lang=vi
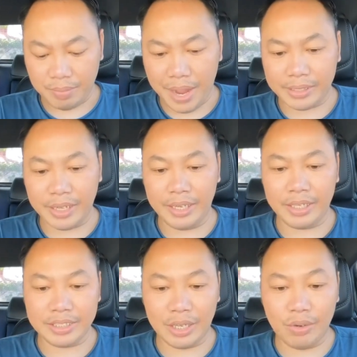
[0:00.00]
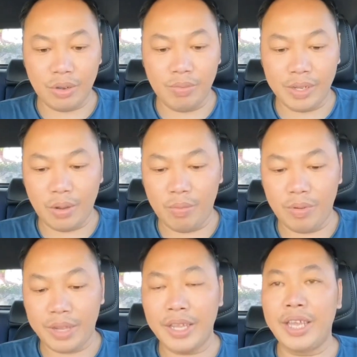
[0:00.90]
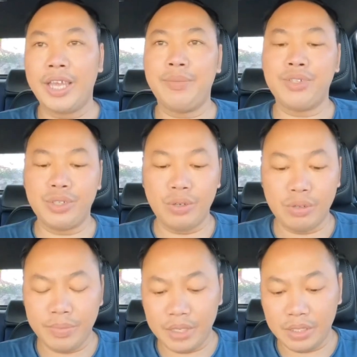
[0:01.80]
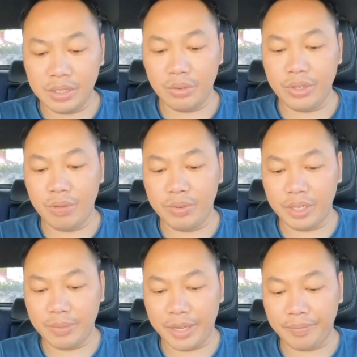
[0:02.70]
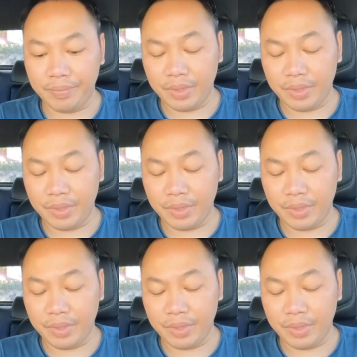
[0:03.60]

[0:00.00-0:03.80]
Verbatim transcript: 3 tây tháng 6 cũng là cùng một cái ngày mà show mơ ước của Nhung đó các bạn